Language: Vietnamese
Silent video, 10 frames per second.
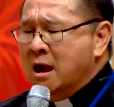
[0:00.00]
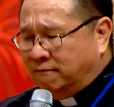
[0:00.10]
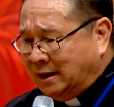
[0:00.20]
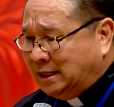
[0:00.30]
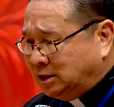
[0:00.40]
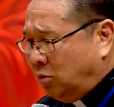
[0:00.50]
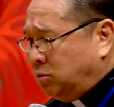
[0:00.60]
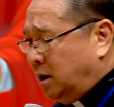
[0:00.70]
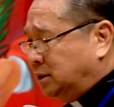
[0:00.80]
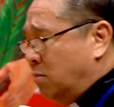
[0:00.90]
Vậy thì trong
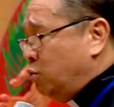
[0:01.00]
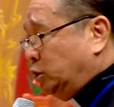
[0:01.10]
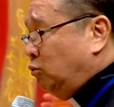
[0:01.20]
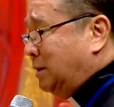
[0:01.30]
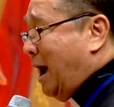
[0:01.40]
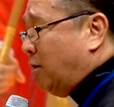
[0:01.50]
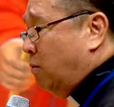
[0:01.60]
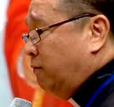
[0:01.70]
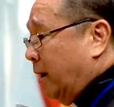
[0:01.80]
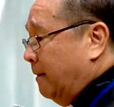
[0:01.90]
đời sống của chúng ta
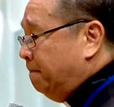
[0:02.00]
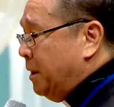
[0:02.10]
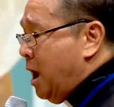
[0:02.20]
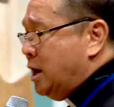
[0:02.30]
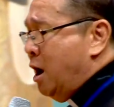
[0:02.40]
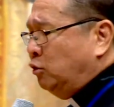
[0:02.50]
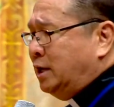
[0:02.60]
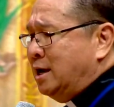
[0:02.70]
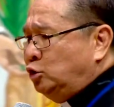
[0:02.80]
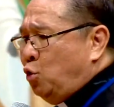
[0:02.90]
cũng vậy. Nếu
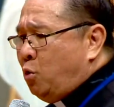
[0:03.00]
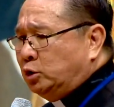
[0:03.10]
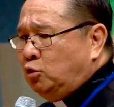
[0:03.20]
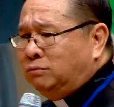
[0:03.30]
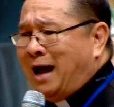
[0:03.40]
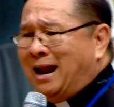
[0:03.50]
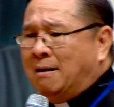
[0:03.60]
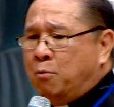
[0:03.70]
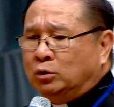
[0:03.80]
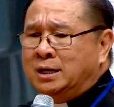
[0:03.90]
Thiên Chúa của chúng ta là
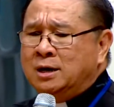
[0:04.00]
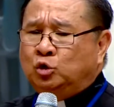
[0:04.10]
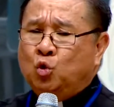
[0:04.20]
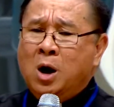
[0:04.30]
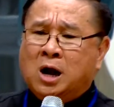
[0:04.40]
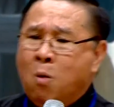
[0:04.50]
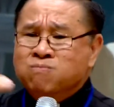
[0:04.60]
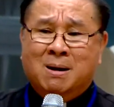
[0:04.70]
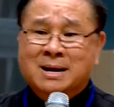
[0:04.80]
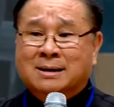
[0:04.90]
một Thiên Chúa công
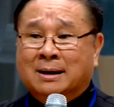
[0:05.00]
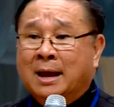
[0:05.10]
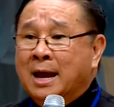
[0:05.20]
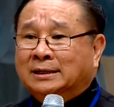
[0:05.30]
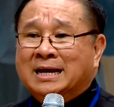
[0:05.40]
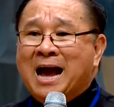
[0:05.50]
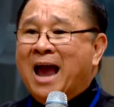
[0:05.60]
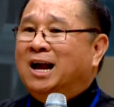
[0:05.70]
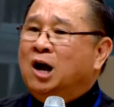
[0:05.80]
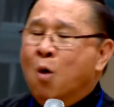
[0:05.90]
bình, thì Ngài
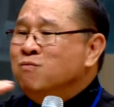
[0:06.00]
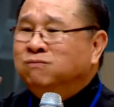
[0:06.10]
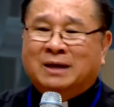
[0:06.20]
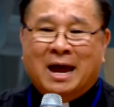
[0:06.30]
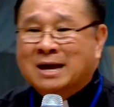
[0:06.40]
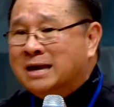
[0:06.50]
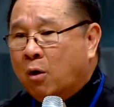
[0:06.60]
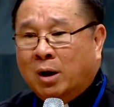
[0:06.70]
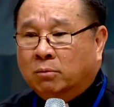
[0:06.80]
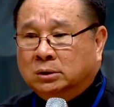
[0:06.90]
không thể giàu
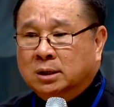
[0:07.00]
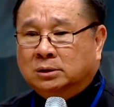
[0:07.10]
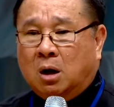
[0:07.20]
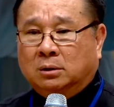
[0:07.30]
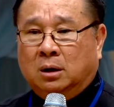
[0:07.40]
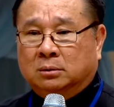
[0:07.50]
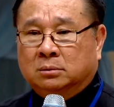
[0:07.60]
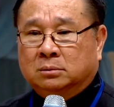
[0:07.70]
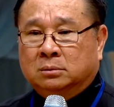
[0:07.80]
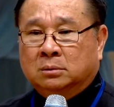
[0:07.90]
lòng thương xót được.
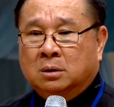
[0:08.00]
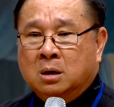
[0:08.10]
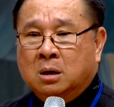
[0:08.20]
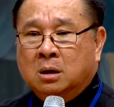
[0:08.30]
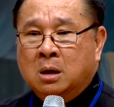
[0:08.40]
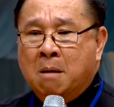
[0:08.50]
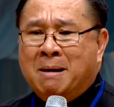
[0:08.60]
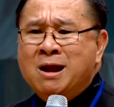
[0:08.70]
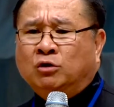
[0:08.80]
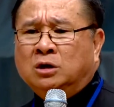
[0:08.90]
Mà
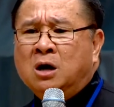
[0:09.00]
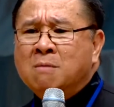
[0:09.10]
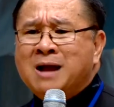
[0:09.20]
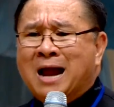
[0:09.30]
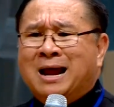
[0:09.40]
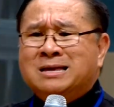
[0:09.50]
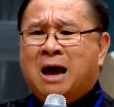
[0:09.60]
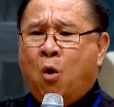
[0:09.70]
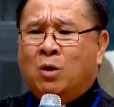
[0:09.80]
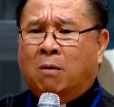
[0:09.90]
nếu trường hợp Ngài đã
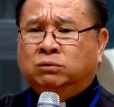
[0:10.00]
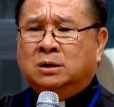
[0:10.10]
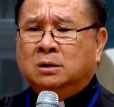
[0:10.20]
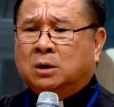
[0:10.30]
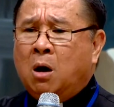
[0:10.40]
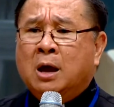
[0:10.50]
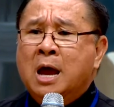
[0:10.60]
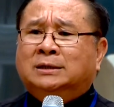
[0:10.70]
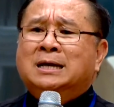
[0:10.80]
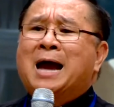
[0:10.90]
giàu lòng thương xót,
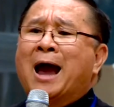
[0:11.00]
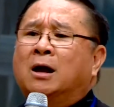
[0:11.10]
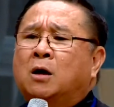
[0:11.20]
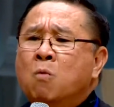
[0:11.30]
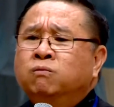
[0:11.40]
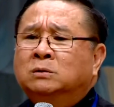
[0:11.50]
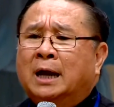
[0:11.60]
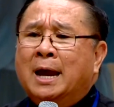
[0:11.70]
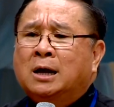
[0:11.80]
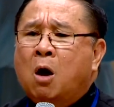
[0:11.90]
thì Ngài không
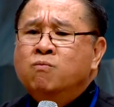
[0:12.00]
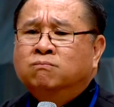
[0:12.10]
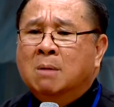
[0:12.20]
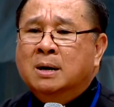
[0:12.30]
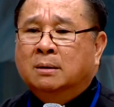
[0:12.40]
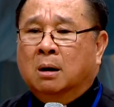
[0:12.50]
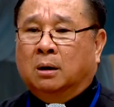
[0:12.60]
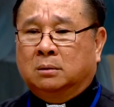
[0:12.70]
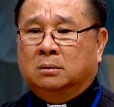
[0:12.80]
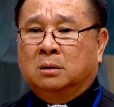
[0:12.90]
thể công bình
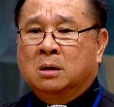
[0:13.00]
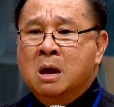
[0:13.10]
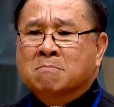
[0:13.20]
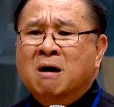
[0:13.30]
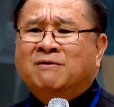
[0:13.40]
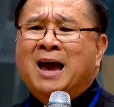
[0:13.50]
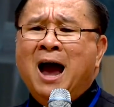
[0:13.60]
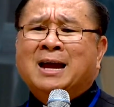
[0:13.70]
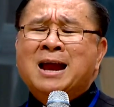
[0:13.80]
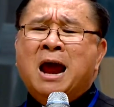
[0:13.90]
được. Bởi vì
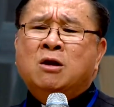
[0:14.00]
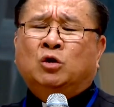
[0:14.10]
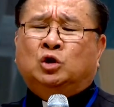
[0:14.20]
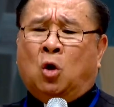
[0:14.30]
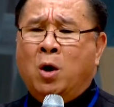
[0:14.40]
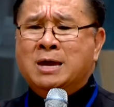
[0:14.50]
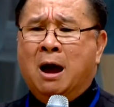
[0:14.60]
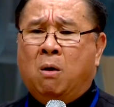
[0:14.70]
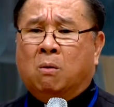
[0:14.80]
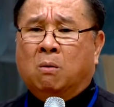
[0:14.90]
hai cái này nó chói
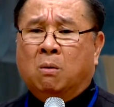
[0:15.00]
nhau.